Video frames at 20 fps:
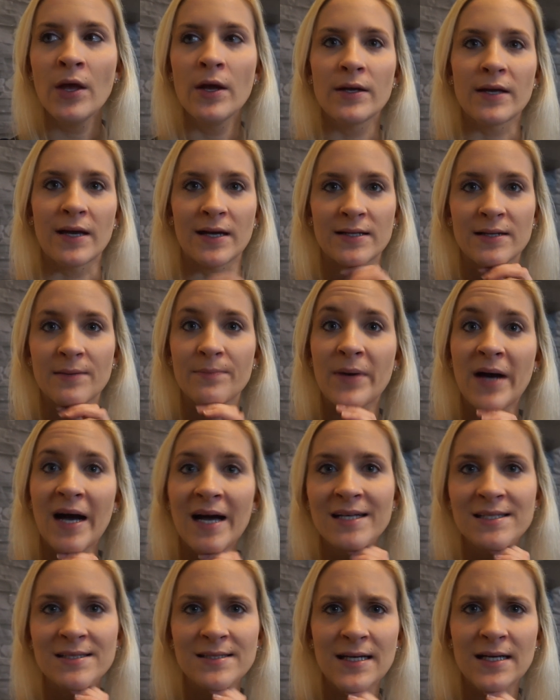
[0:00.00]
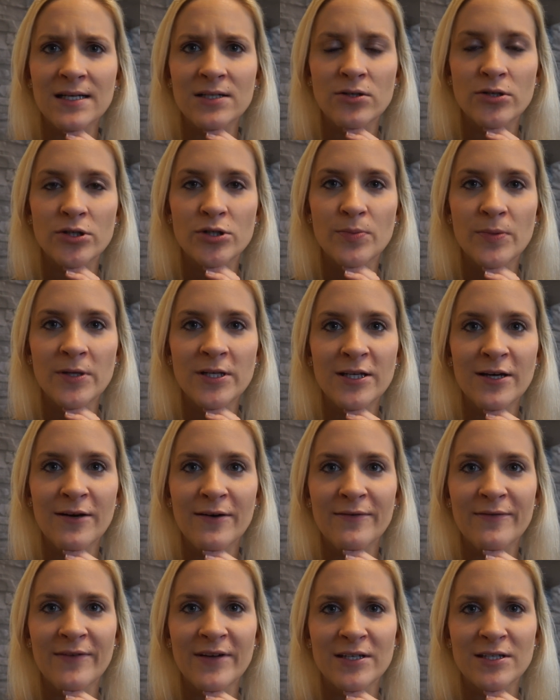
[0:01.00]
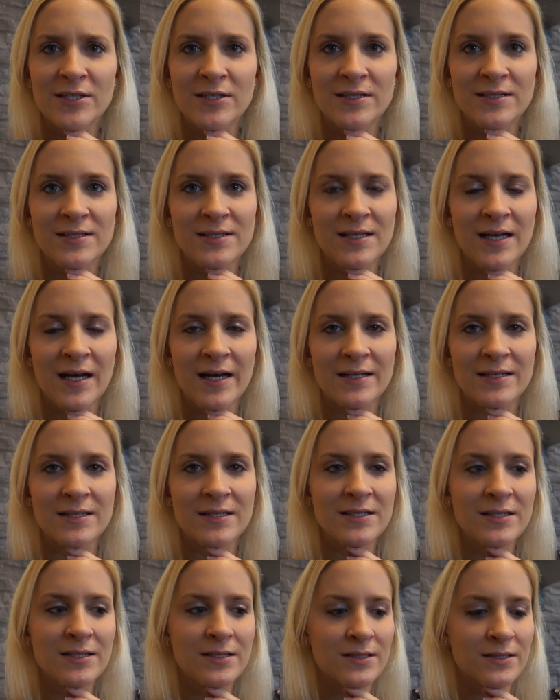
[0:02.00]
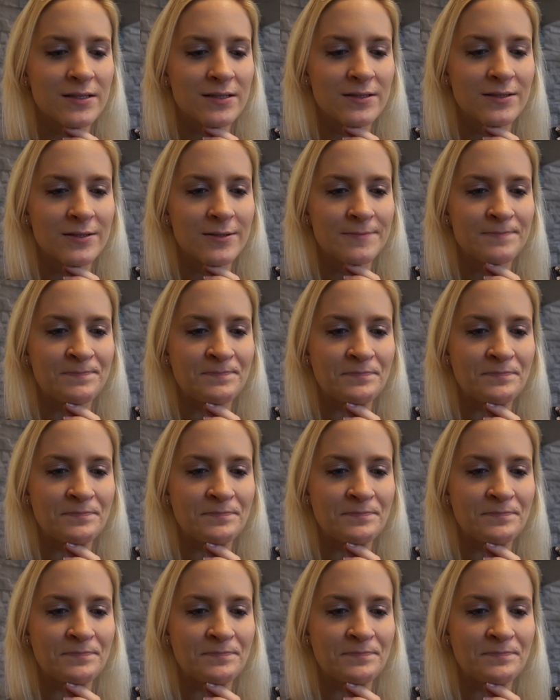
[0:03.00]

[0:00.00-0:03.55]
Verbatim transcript: Ja, den Preis sage ich euch später, weil ich jetzt gerade nicht äh,